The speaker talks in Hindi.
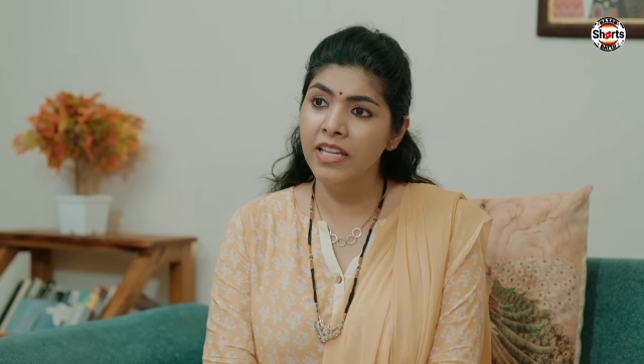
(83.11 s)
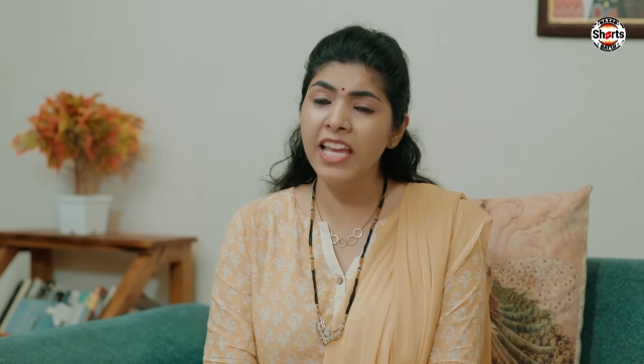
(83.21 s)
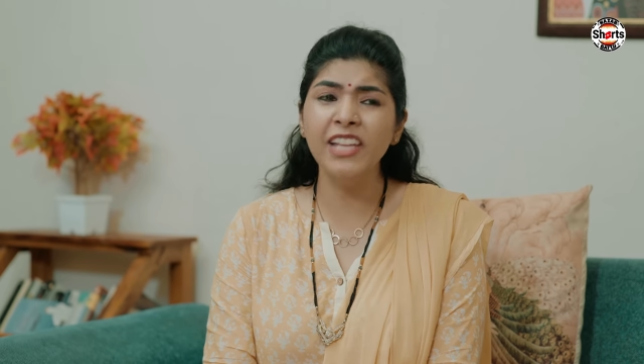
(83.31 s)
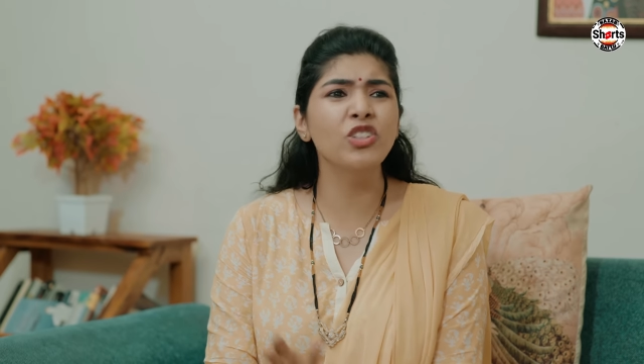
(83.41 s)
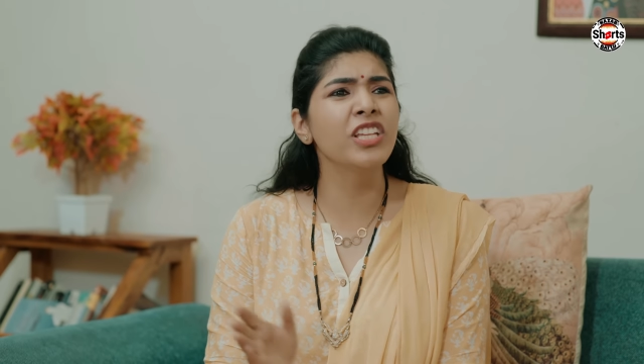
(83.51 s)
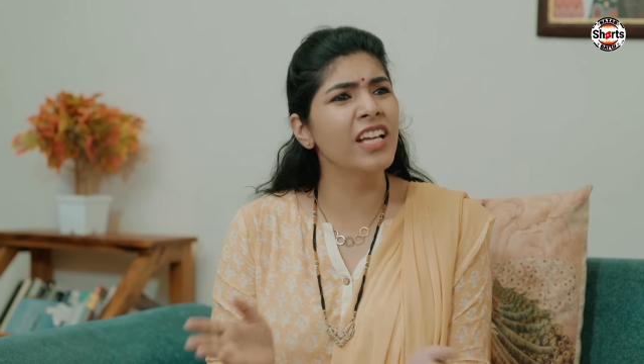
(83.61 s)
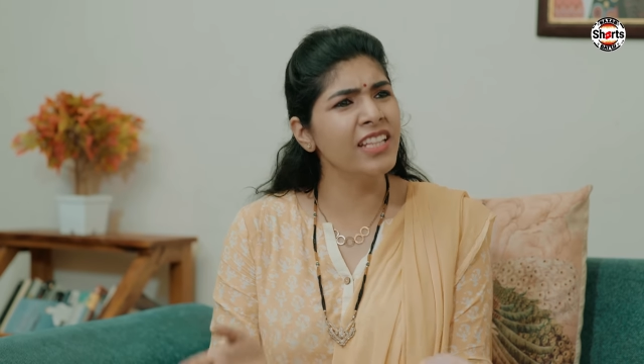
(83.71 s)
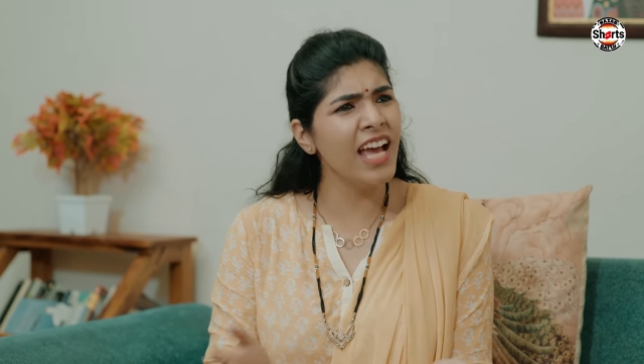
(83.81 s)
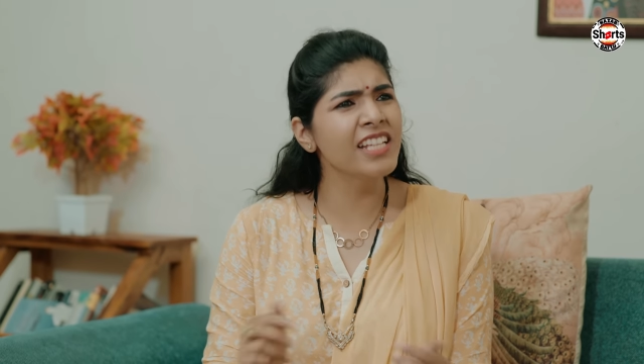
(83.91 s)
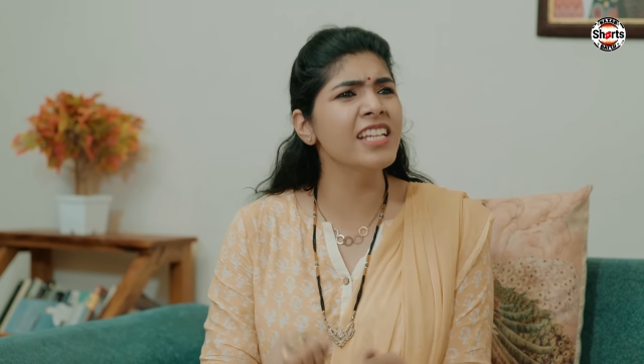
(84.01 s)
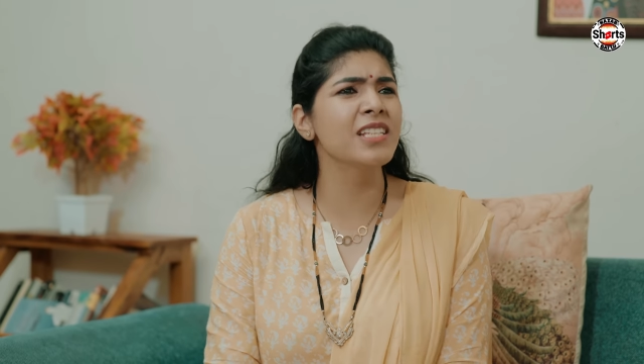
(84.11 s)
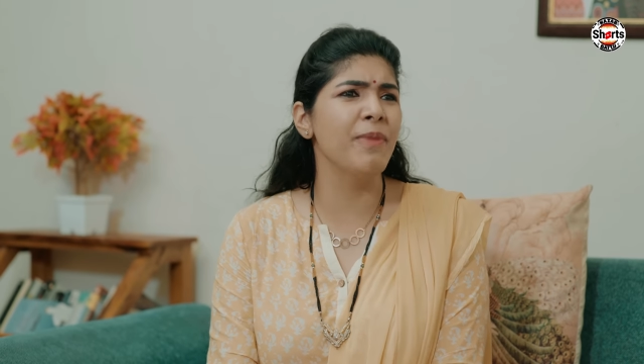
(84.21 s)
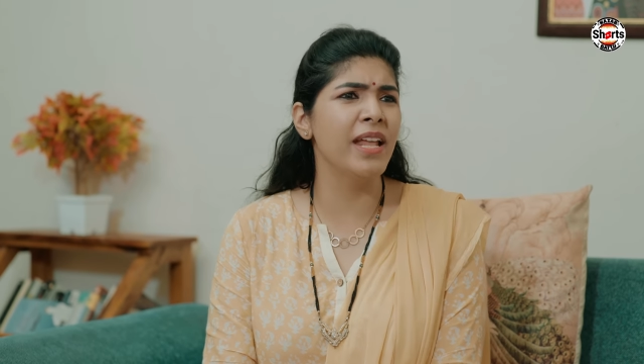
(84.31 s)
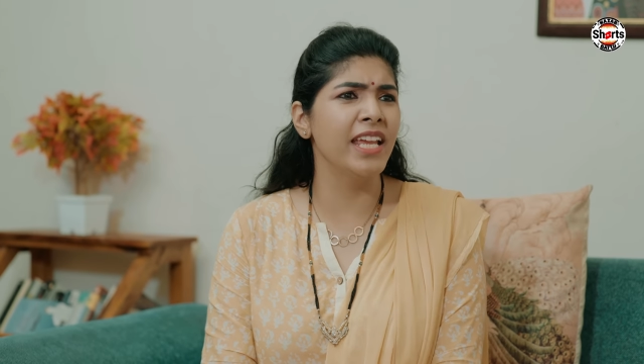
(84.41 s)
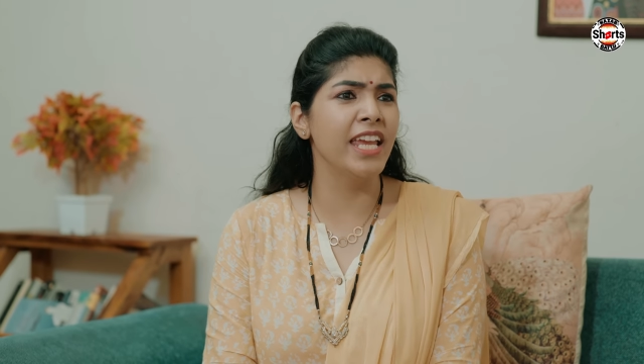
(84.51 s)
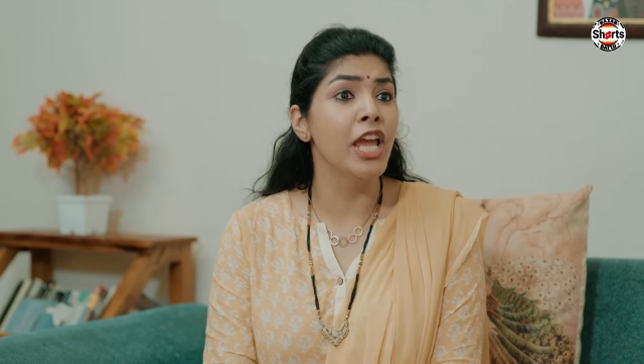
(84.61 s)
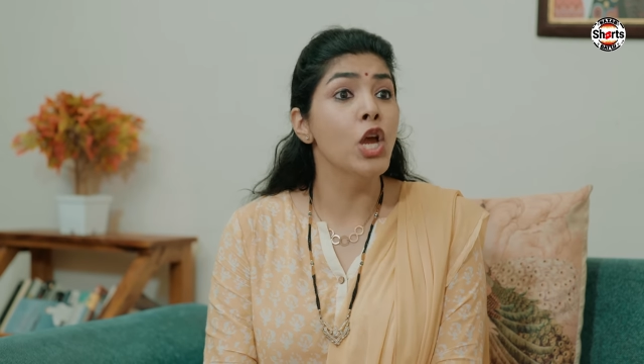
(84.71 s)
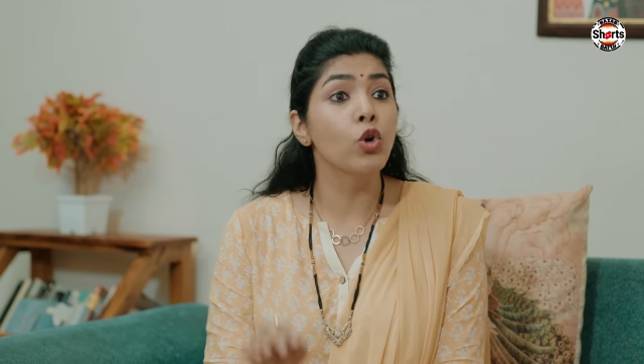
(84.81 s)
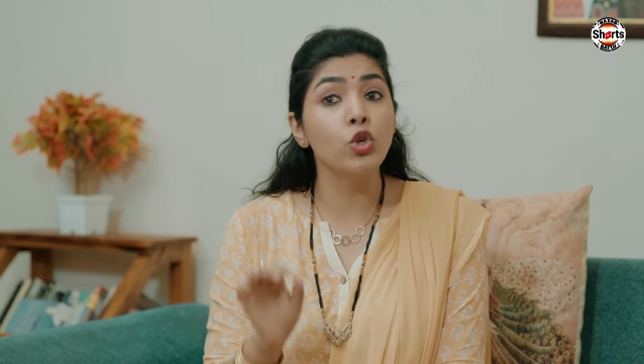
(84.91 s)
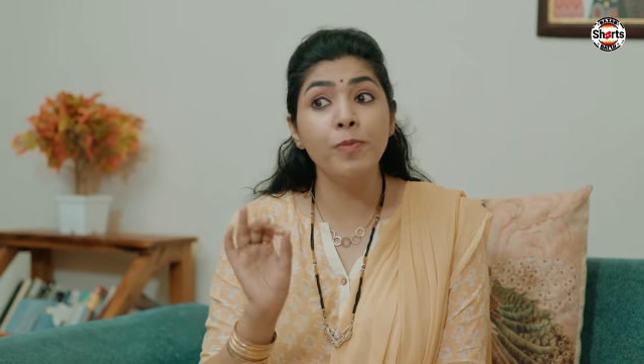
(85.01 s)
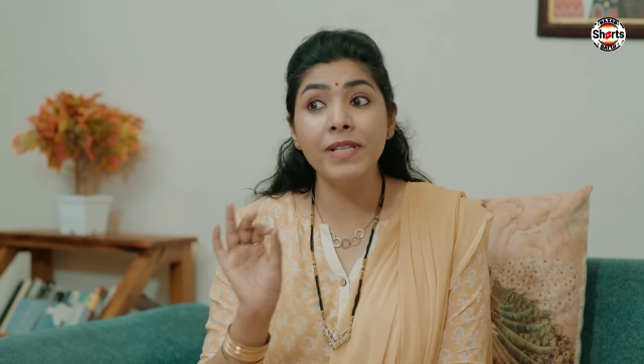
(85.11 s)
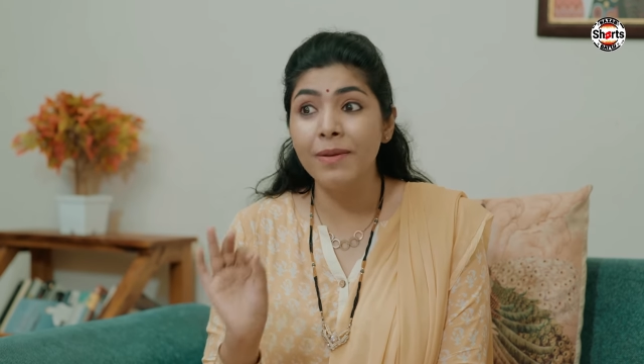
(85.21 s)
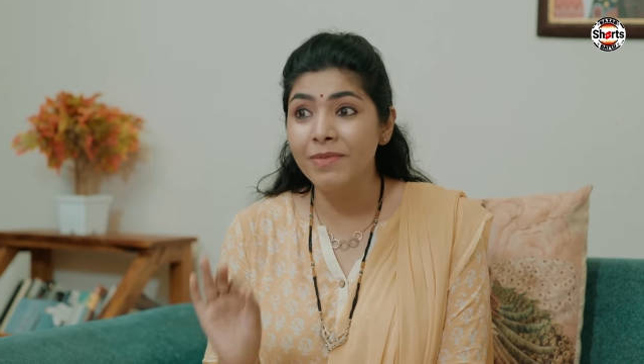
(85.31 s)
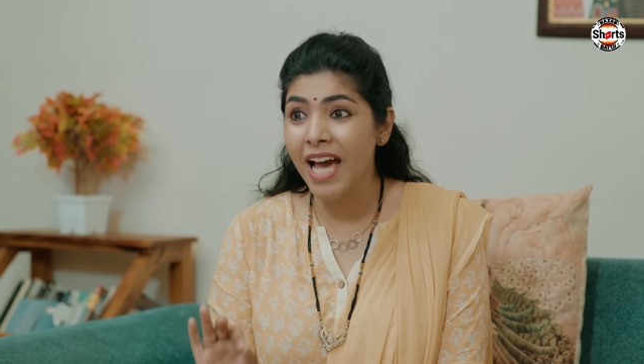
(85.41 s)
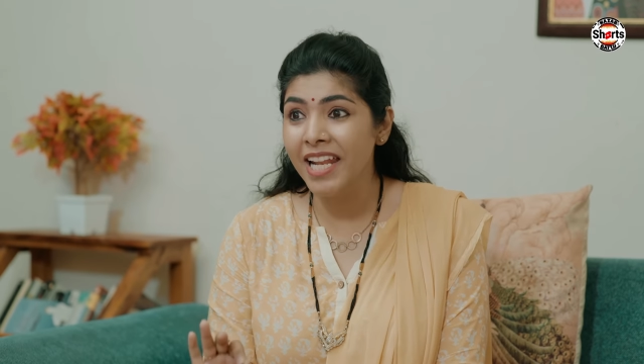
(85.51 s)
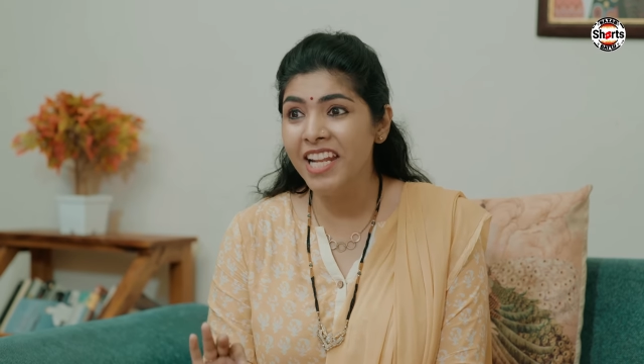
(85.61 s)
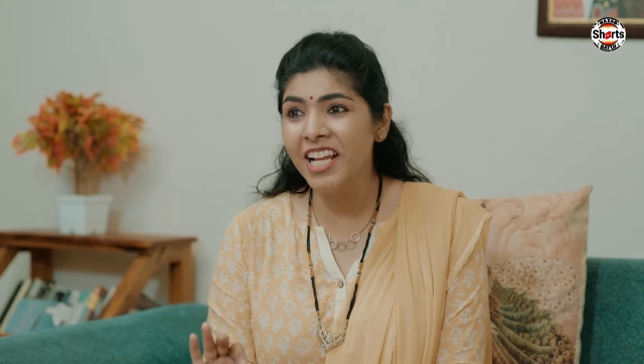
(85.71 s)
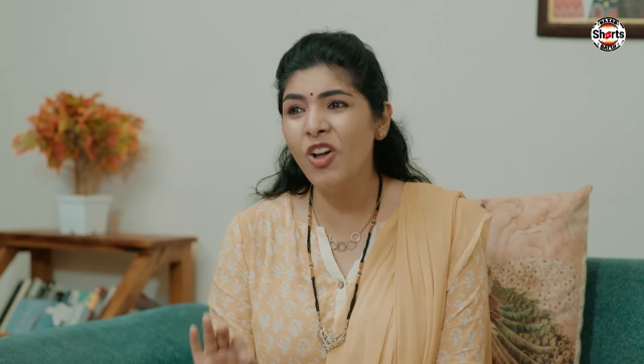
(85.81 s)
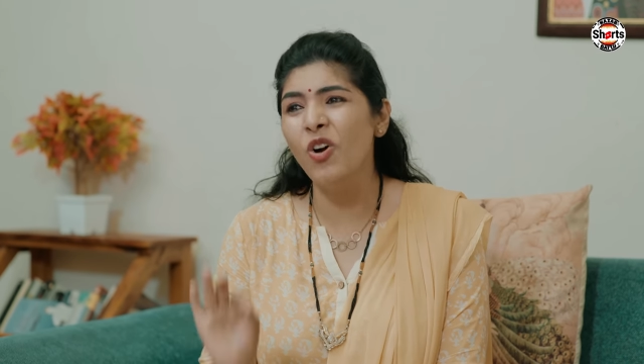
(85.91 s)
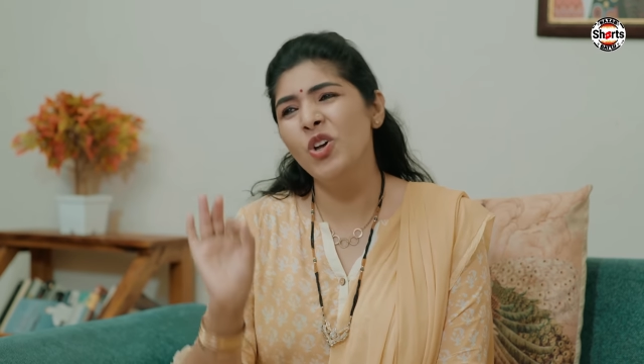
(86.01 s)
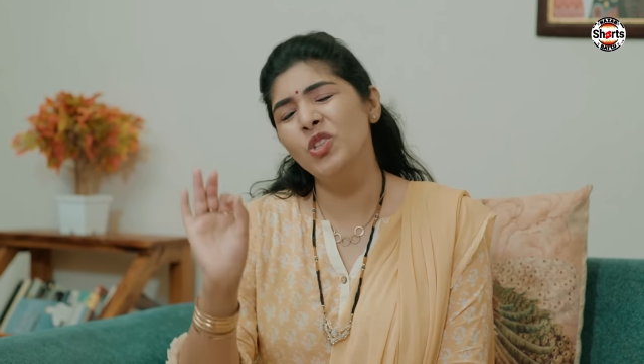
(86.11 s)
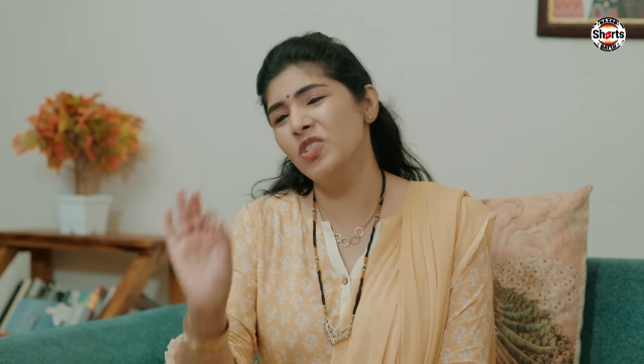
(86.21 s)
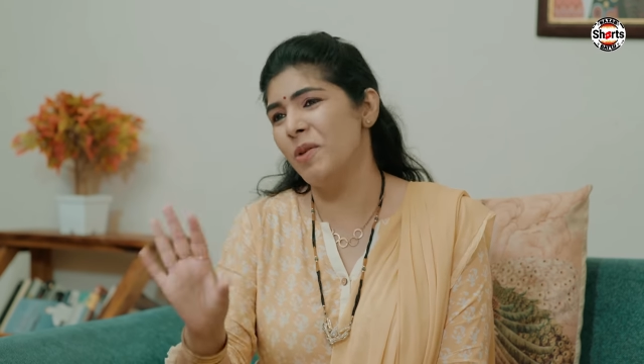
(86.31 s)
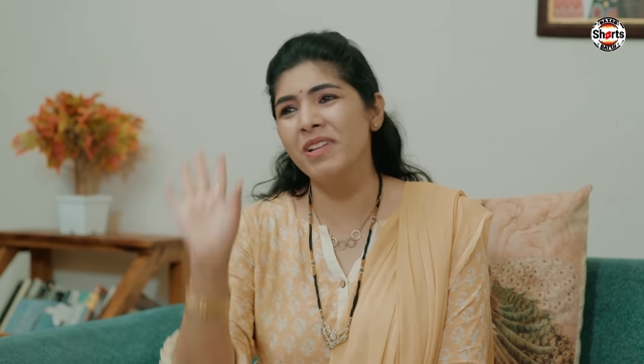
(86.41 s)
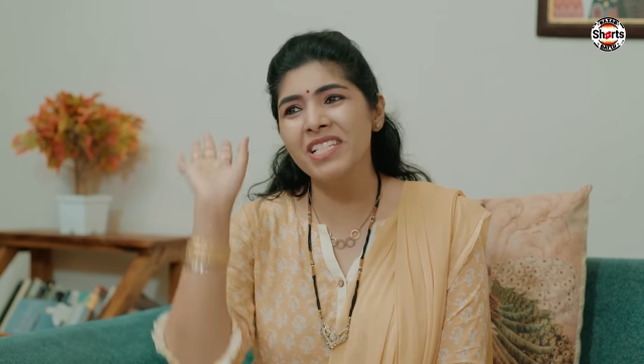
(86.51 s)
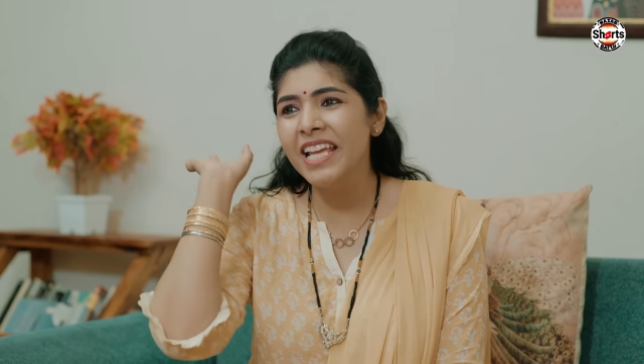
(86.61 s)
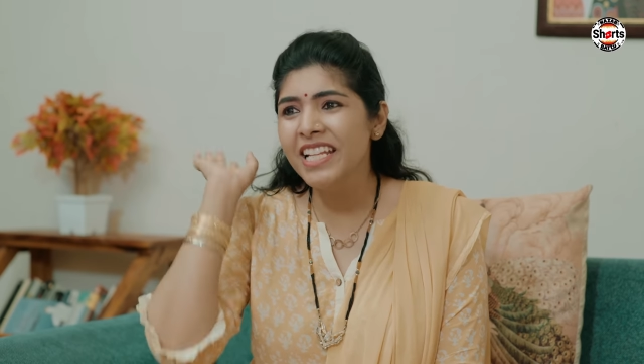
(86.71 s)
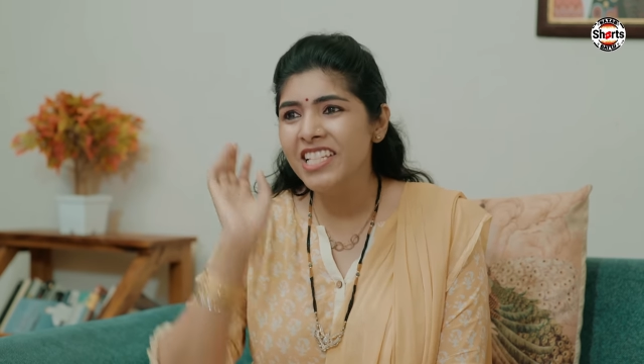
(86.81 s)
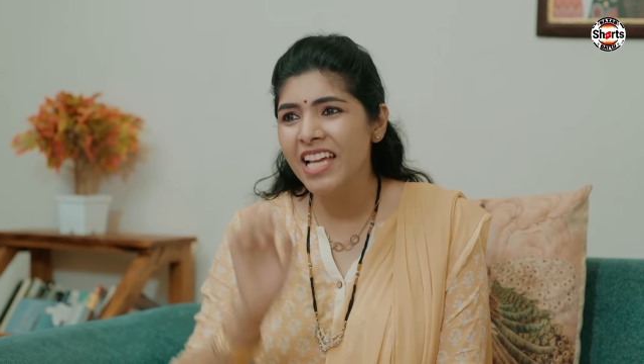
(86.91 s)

यही तो दिक्कत है आज के जमाने की कुछ भी समझाने निकलो तो समझना ही नहीं